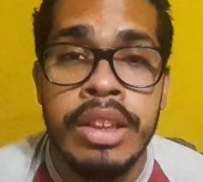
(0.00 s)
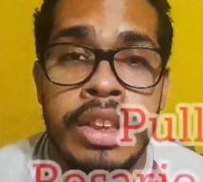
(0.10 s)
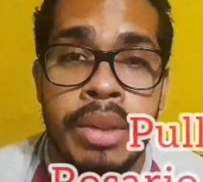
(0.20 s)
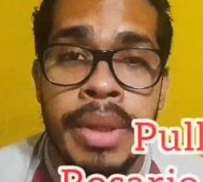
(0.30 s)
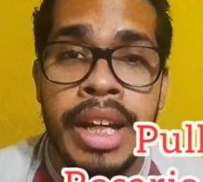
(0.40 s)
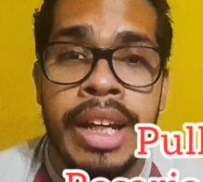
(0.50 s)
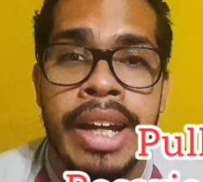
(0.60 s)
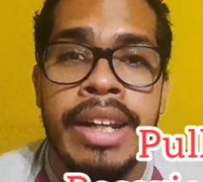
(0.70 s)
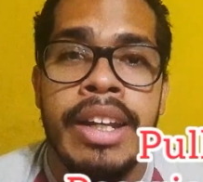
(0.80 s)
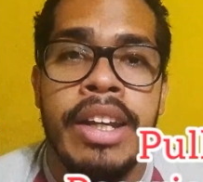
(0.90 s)
si
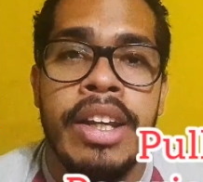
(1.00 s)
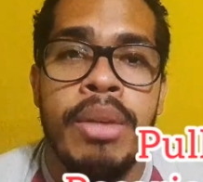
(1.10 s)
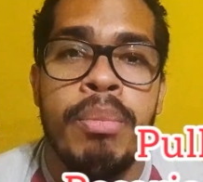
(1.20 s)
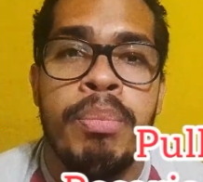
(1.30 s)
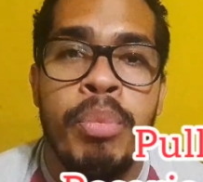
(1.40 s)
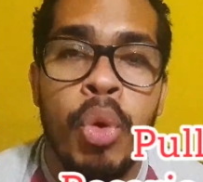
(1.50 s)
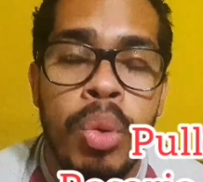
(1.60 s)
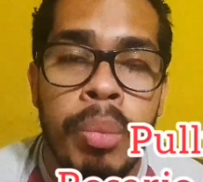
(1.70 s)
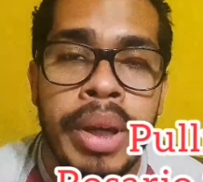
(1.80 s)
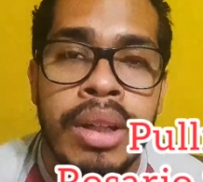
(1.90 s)
viajan en
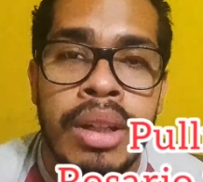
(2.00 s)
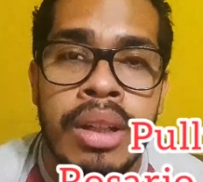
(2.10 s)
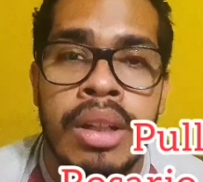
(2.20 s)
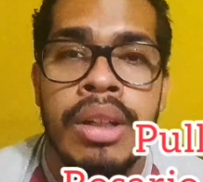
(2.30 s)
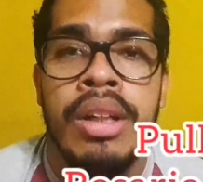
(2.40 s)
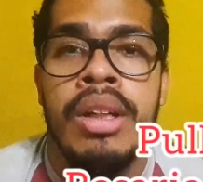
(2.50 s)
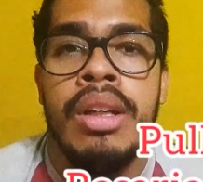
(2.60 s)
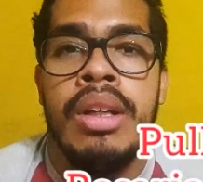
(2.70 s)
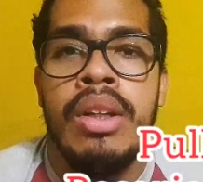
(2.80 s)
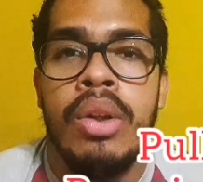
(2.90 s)
Pullman,
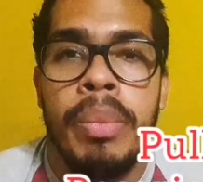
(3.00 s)
los